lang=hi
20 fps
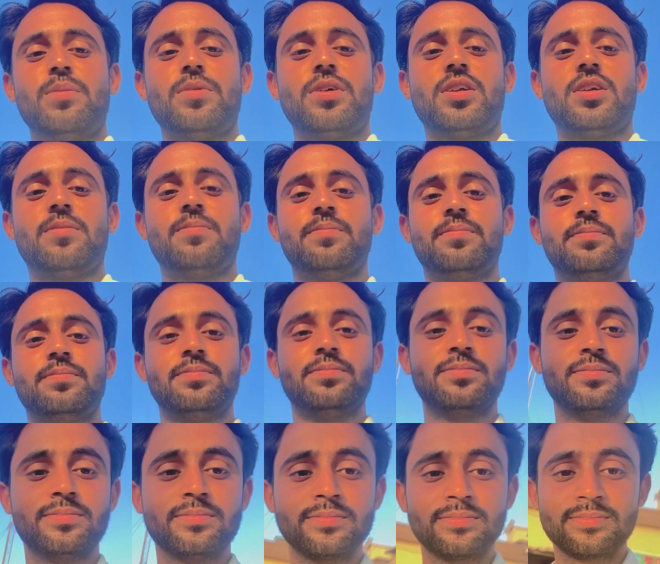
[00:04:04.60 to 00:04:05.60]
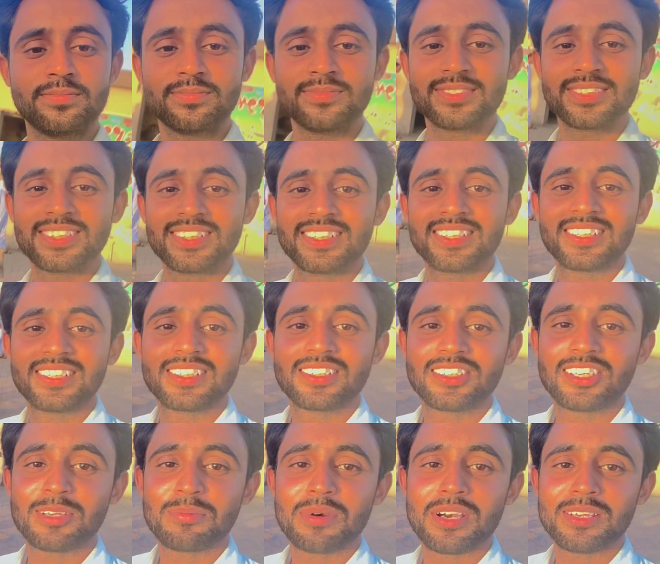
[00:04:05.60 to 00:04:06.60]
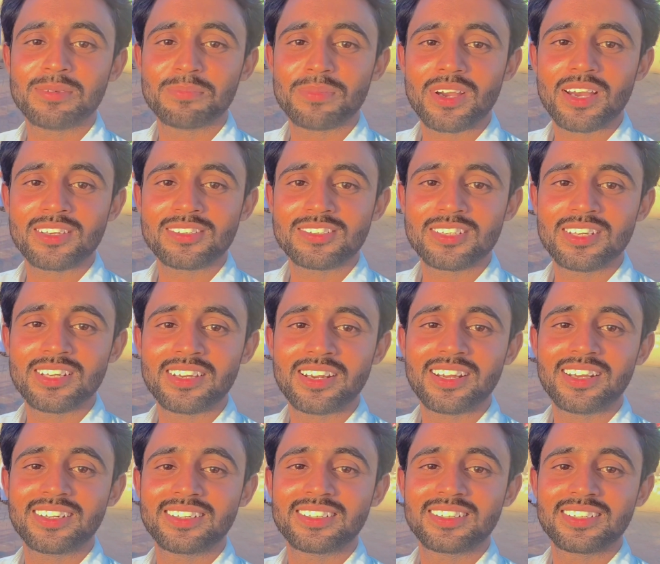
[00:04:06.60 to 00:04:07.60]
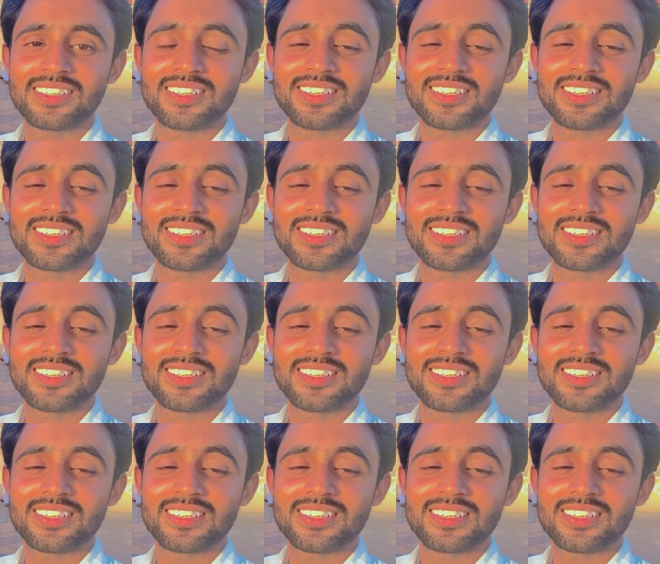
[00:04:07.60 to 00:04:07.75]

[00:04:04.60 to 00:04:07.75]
हमारा ये भाई प्याज छील रहा है